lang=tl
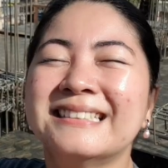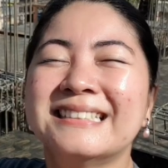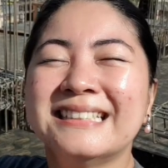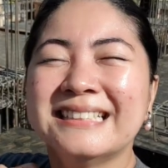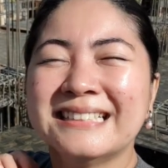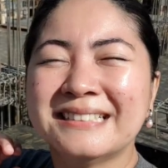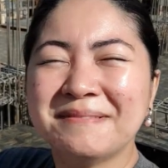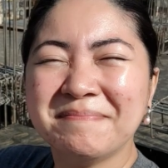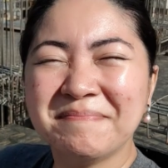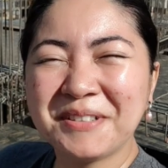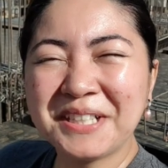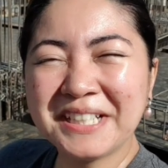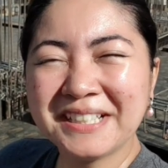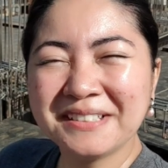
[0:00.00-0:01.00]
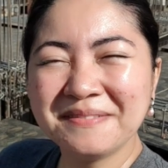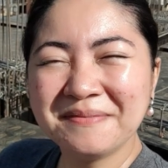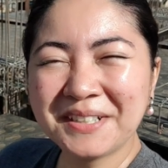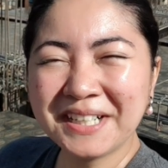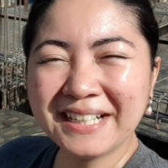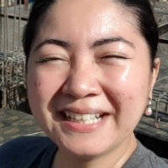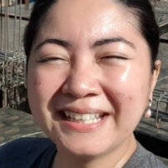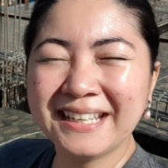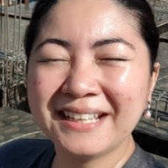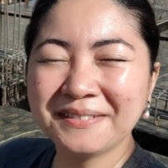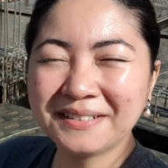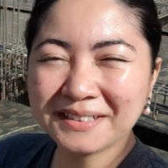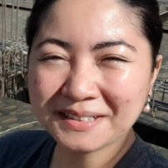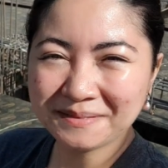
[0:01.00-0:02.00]
Good morning, good morning!
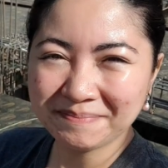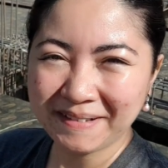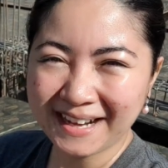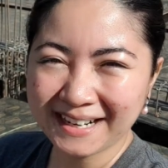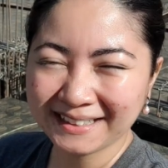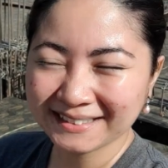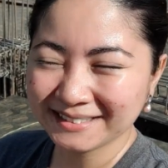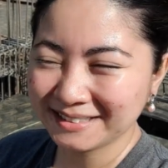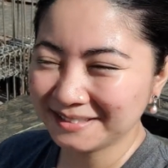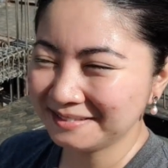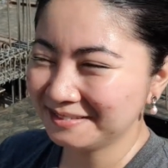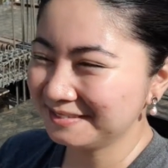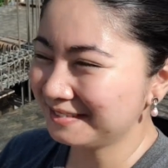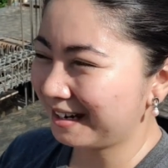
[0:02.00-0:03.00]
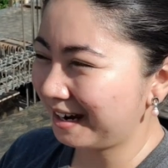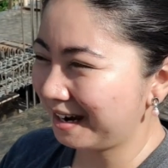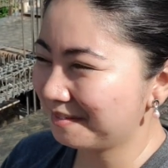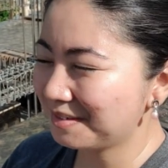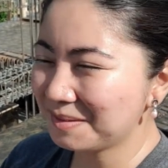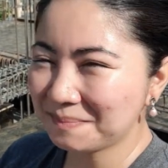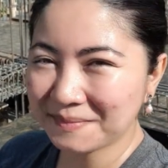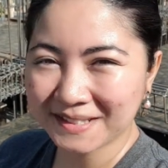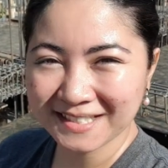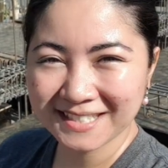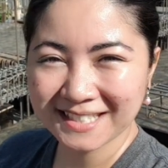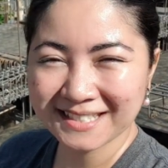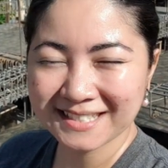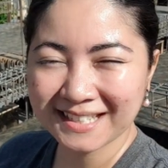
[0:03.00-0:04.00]
Welcome back to our
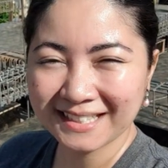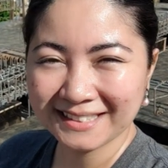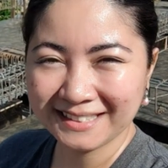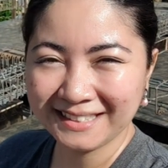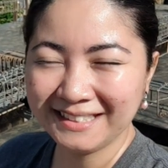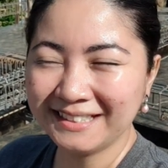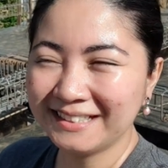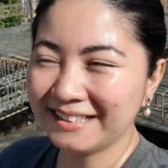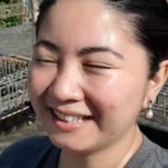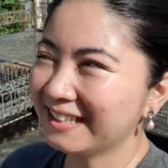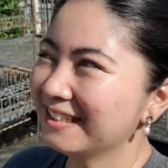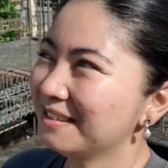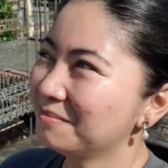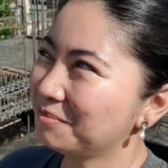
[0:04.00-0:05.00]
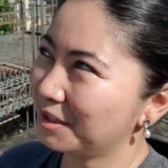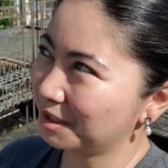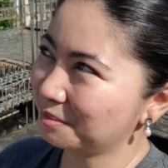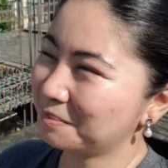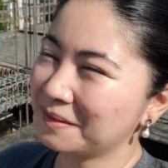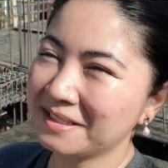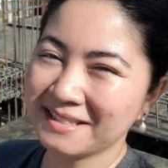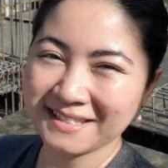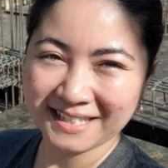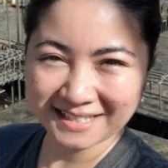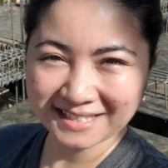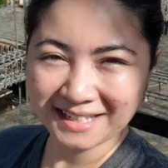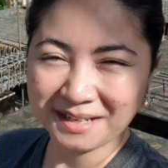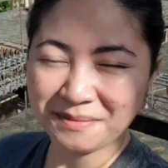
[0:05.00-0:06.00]
project site here in Puerto
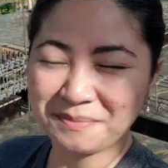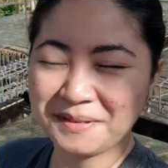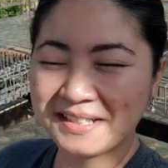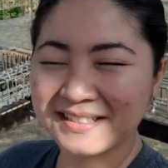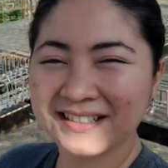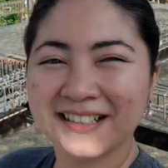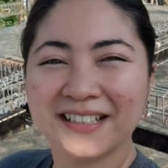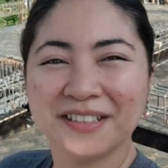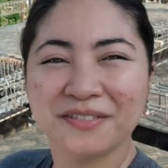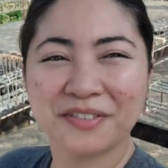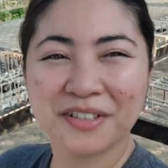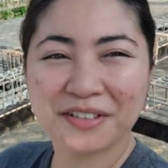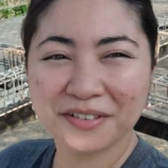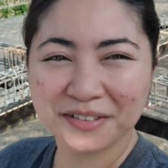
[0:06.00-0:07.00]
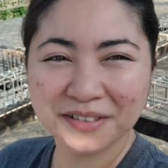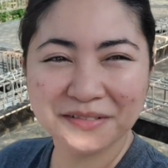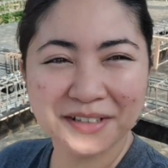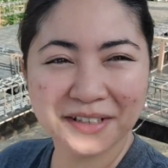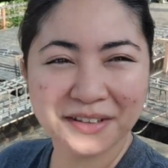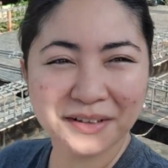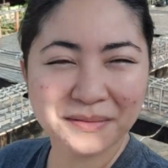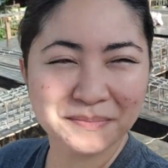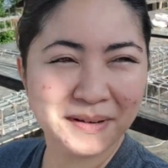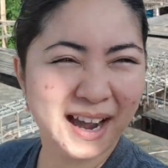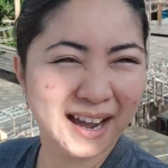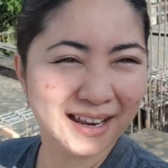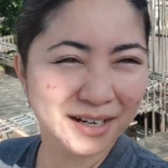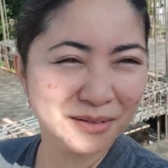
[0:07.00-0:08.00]
Princesa. Praise God for the good weather.
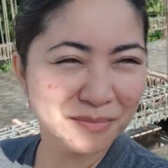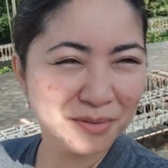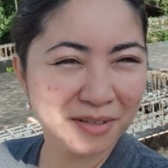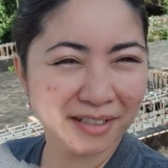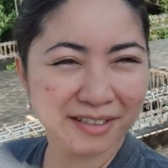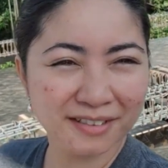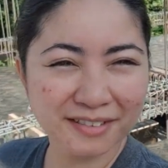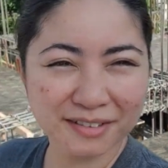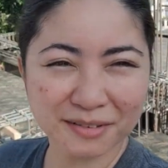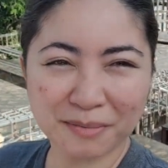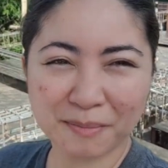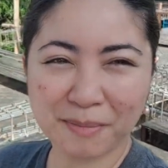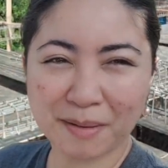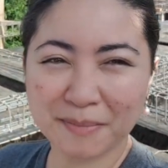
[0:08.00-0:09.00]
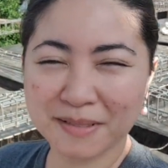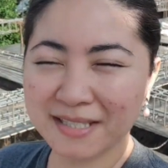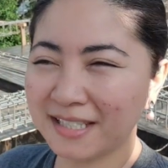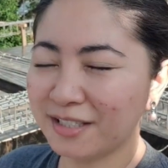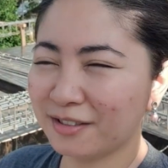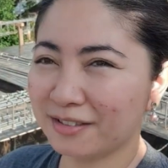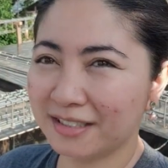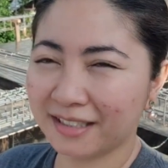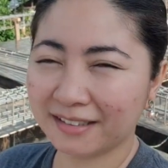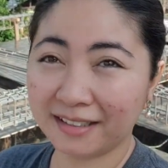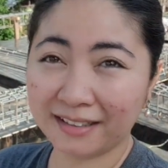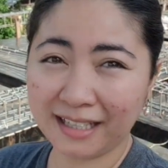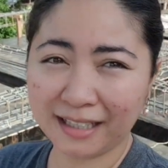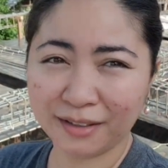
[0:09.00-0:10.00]
Maaraw po ngayon. Kung mapapansin nyo,
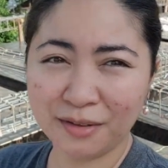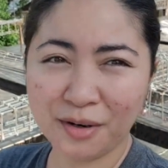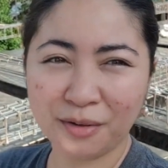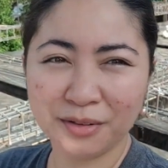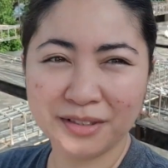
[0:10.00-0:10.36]
nagtatago ako